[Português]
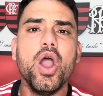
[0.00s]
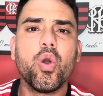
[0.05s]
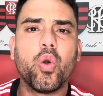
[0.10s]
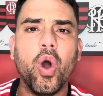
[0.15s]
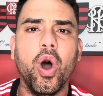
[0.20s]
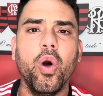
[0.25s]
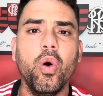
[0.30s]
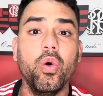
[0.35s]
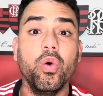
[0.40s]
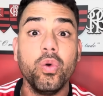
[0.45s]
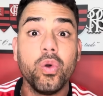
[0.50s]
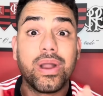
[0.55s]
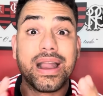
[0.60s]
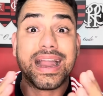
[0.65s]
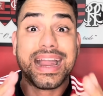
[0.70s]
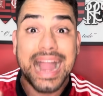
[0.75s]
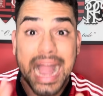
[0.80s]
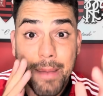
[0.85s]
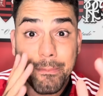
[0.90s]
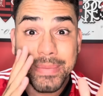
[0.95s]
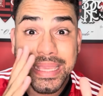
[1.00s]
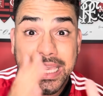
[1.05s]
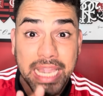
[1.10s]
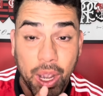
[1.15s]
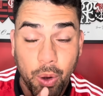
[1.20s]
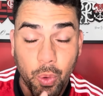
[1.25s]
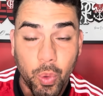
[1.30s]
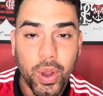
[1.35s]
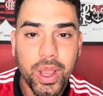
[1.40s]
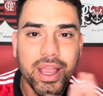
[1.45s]
com um
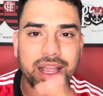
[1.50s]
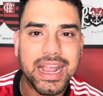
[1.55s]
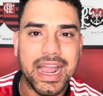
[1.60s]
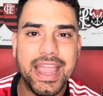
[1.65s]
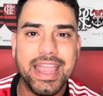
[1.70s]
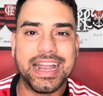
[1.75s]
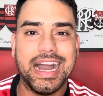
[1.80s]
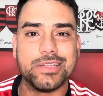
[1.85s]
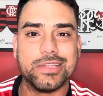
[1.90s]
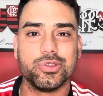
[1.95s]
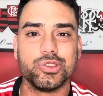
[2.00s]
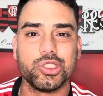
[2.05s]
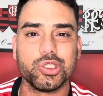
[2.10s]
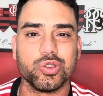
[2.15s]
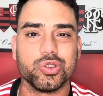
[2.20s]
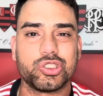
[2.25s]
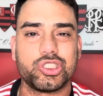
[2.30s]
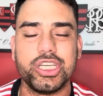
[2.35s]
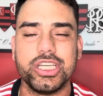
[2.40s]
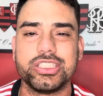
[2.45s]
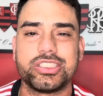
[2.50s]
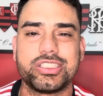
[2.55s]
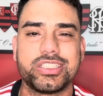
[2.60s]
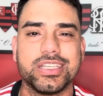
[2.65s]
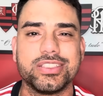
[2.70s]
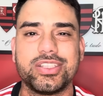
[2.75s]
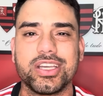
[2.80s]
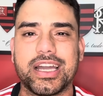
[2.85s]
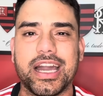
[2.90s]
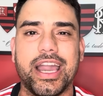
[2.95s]
caminhão carregado de
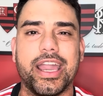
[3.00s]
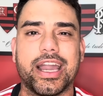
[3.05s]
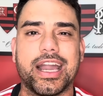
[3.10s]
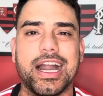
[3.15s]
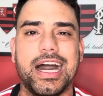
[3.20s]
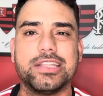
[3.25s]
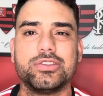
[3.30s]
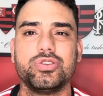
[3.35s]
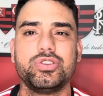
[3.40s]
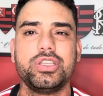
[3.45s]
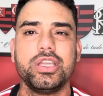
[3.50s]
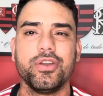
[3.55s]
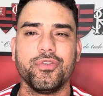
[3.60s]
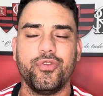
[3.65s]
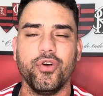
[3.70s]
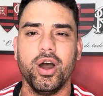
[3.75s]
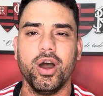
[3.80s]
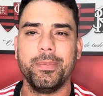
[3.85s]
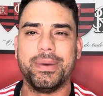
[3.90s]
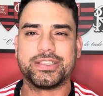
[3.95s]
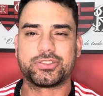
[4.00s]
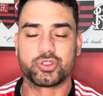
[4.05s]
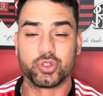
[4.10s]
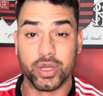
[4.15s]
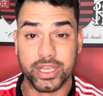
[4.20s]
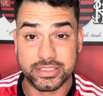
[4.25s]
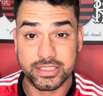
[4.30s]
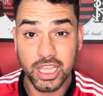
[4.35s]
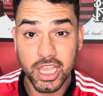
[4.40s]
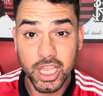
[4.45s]
notícias e carregado de
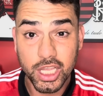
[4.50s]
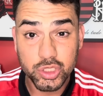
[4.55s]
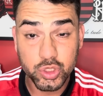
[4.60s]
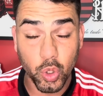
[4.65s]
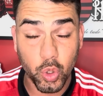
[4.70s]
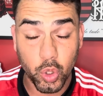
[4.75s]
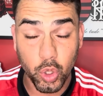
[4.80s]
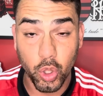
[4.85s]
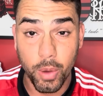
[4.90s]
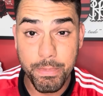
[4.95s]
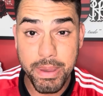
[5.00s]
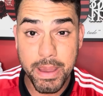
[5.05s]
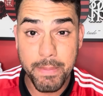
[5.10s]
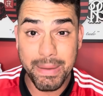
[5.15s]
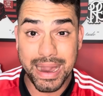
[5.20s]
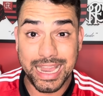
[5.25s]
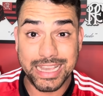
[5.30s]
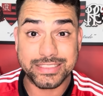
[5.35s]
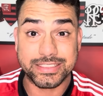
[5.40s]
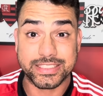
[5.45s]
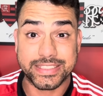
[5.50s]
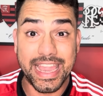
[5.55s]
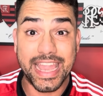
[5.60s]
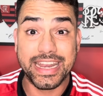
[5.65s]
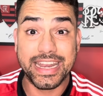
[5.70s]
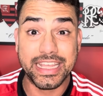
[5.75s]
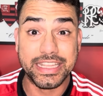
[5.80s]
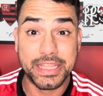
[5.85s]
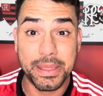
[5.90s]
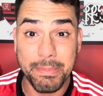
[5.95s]
informações do clube mais
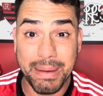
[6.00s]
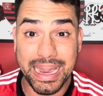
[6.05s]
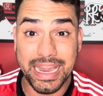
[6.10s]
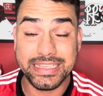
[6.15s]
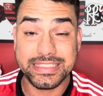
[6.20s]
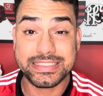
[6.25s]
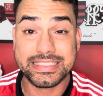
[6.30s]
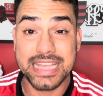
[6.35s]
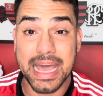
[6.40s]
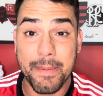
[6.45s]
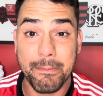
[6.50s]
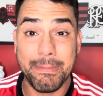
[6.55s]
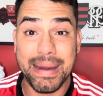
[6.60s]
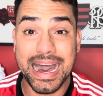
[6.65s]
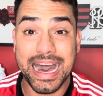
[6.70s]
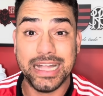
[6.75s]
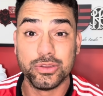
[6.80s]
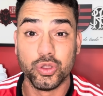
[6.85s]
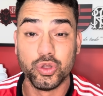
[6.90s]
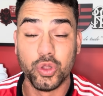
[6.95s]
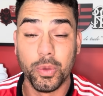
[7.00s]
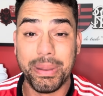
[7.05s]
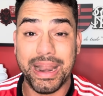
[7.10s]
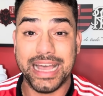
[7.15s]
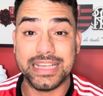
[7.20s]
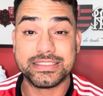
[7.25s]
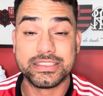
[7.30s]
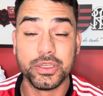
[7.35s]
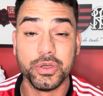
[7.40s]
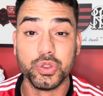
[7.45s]
querido e mais amado do
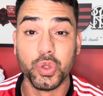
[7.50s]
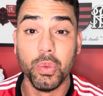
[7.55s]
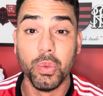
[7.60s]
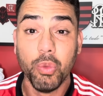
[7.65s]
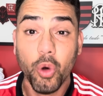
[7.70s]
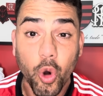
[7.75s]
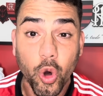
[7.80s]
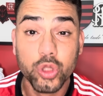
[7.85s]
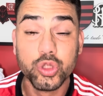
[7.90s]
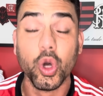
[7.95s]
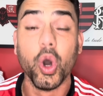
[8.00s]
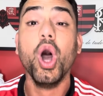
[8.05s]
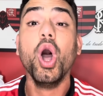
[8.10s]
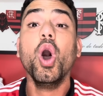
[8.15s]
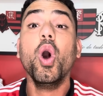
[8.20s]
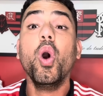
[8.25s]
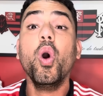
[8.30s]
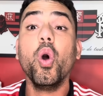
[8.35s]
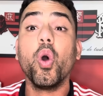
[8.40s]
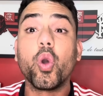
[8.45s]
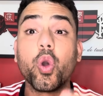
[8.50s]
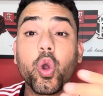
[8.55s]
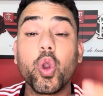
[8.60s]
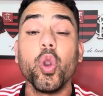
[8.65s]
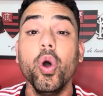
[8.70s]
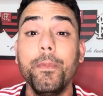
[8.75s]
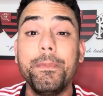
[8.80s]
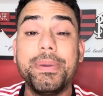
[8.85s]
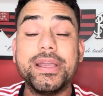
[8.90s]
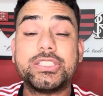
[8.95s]
Brasil e do mundo, o
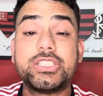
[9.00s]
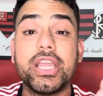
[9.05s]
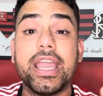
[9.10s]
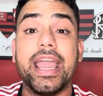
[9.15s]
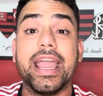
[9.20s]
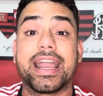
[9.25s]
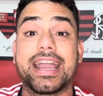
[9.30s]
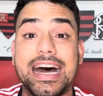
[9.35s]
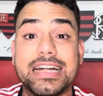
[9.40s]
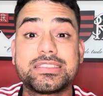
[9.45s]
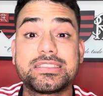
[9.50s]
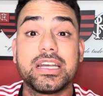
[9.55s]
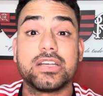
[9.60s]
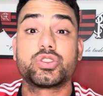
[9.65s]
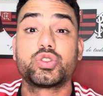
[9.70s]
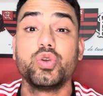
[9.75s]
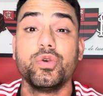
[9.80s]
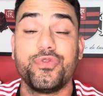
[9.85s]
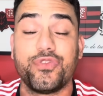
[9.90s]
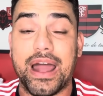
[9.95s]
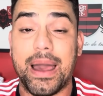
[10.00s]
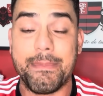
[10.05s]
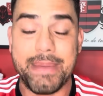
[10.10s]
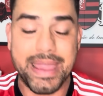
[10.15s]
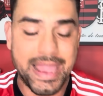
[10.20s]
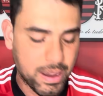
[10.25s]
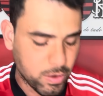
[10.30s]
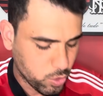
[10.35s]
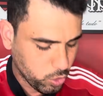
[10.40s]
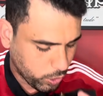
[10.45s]
Clube de Regatas do
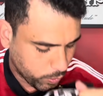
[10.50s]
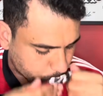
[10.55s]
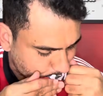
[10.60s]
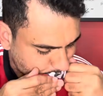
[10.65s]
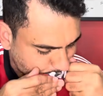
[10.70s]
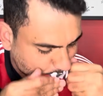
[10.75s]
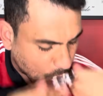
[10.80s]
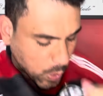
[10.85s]
Flamengo